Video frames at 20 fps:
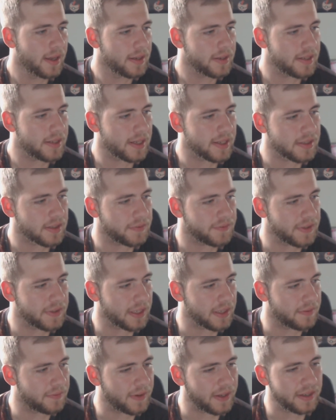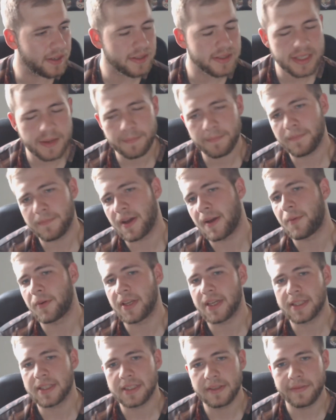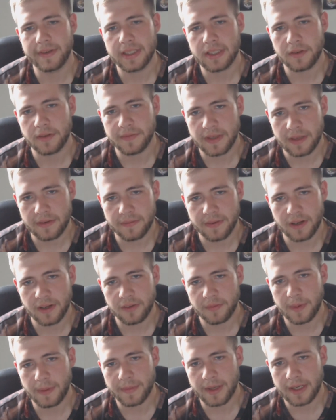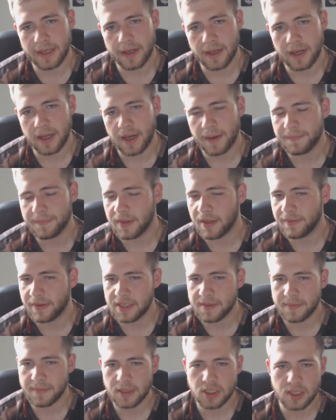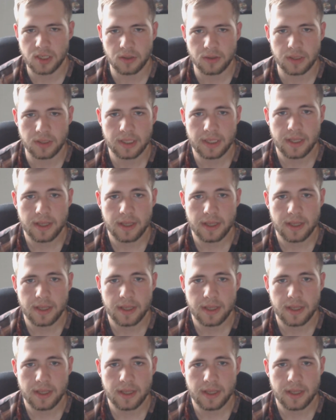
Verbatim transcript: Das auf jeden Fall. Und es gibt ein paar Projekte, die will ich auf jeden Fall auf meinem Kanal haben. Da werde ich mal schauen.